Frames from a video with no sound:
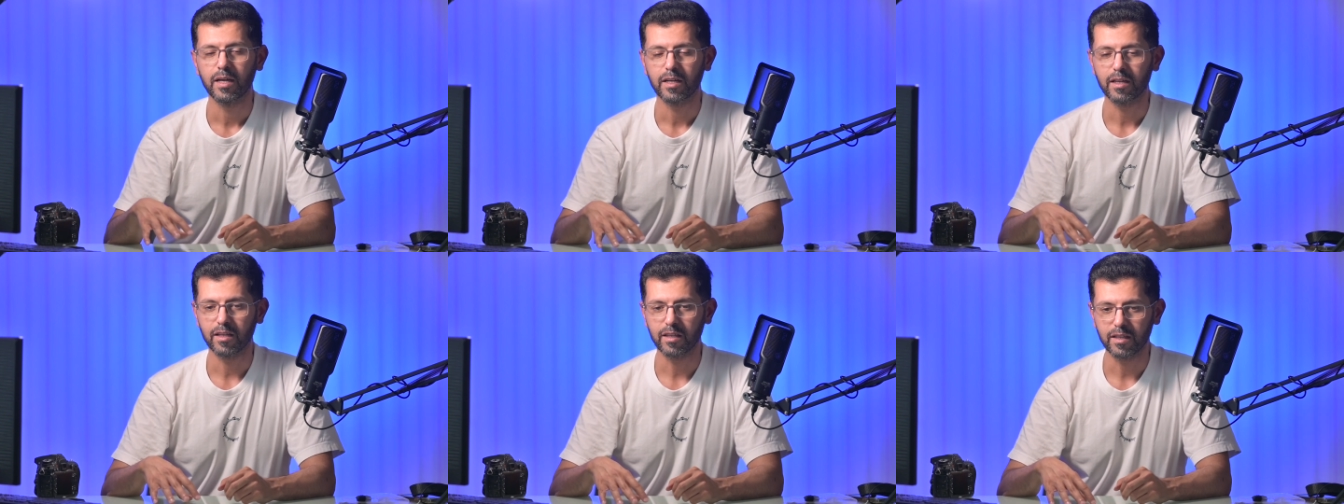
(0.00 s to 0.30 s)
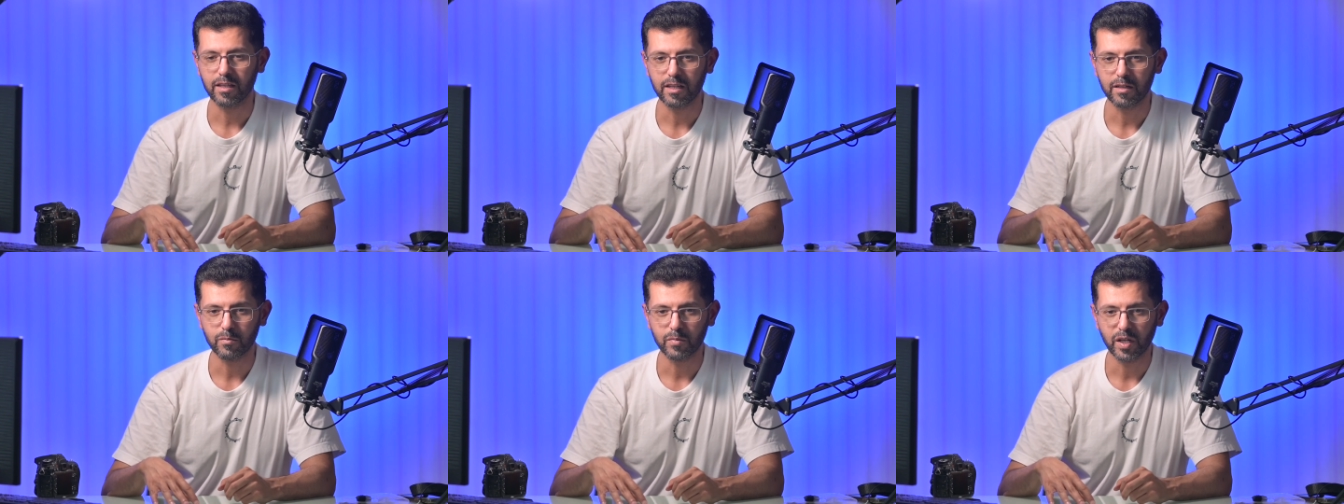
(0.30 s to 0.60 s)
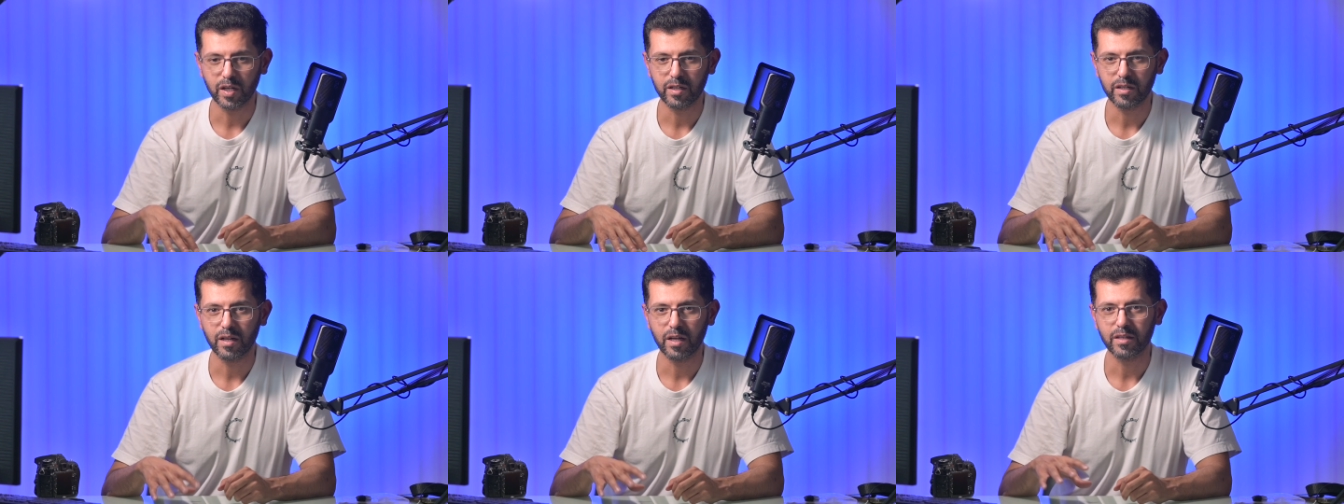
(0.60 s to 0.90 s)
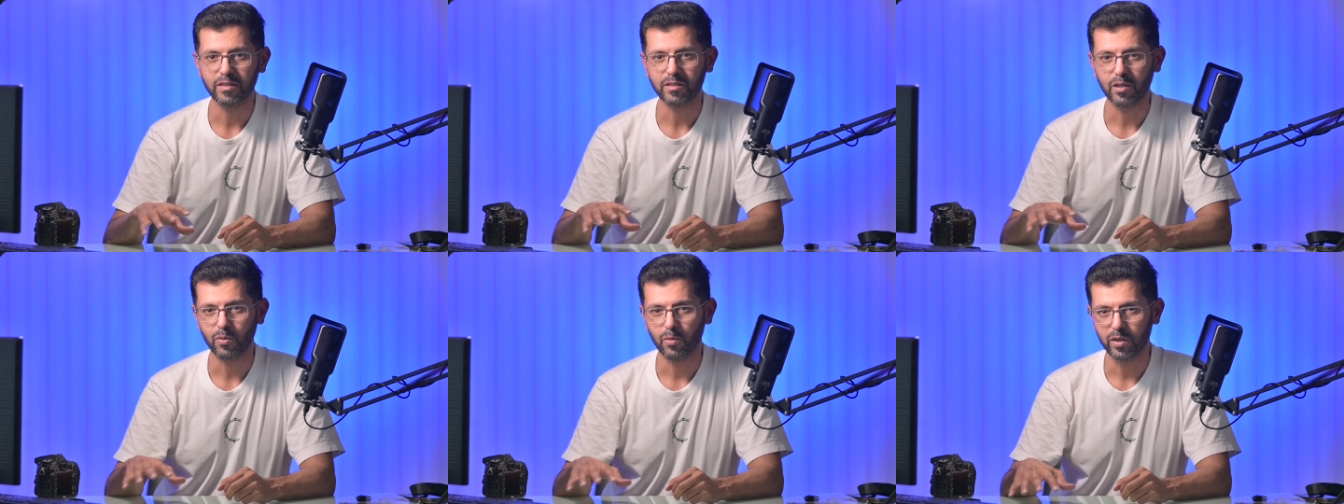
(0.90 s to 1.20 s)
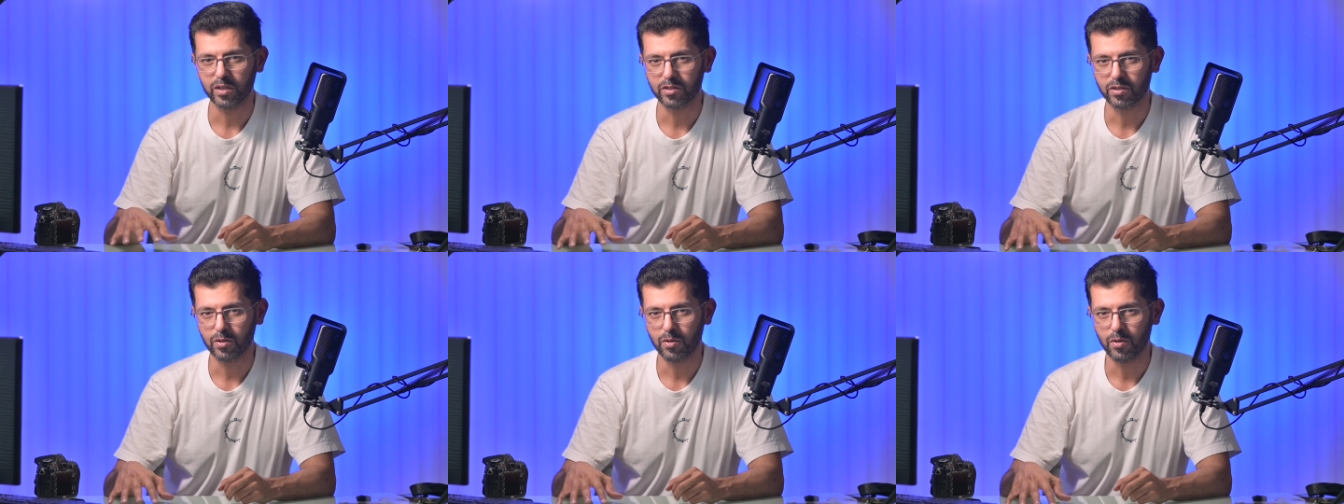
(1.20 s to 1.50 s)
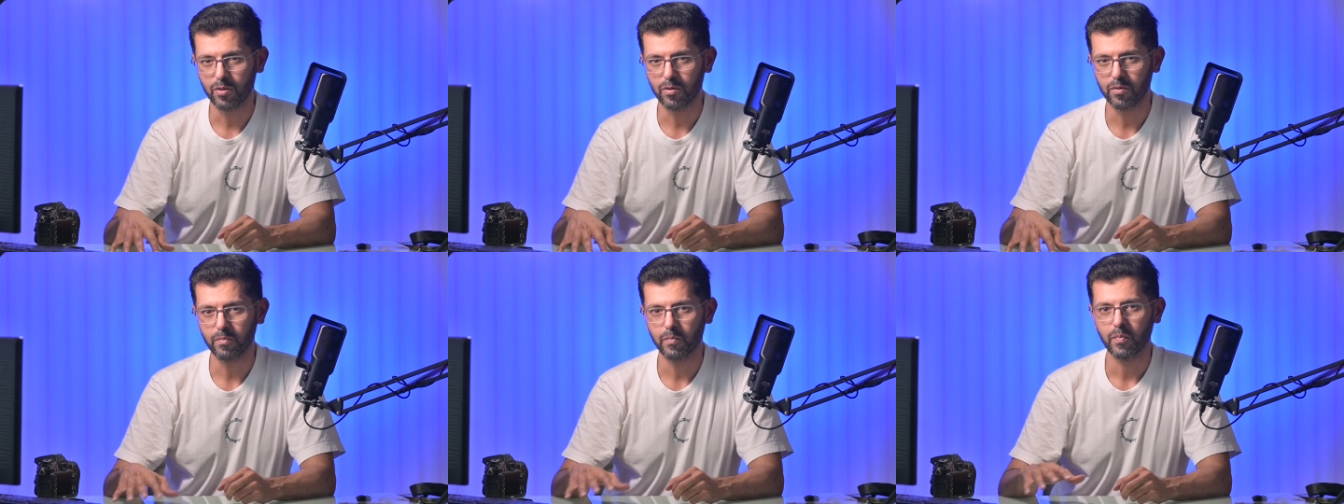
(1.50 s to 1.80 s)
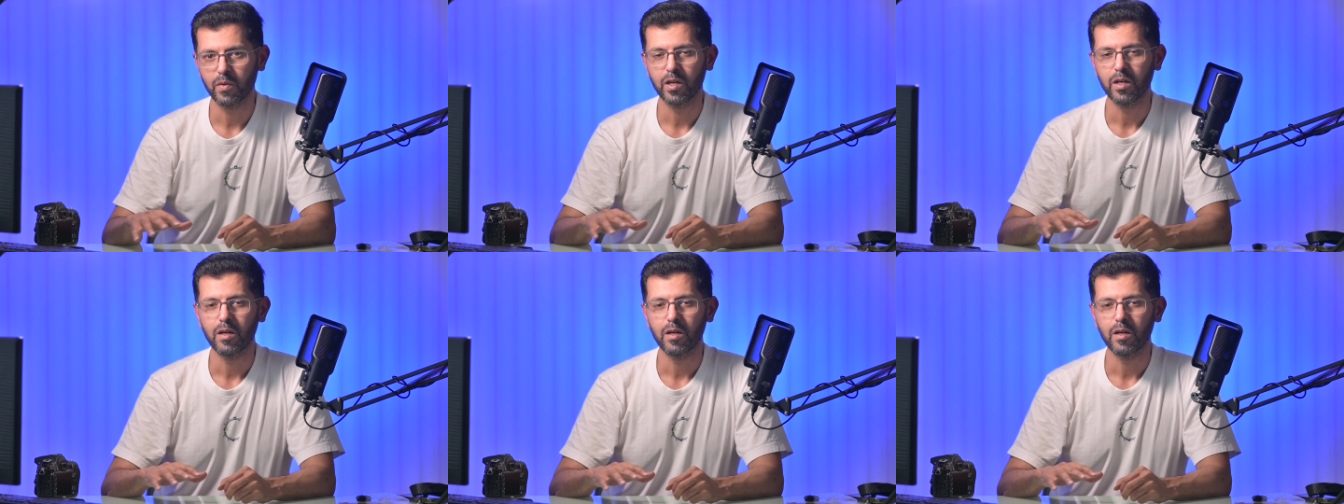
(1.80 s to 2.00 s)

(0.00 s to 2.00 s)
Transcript: كثير من الناس أواجههم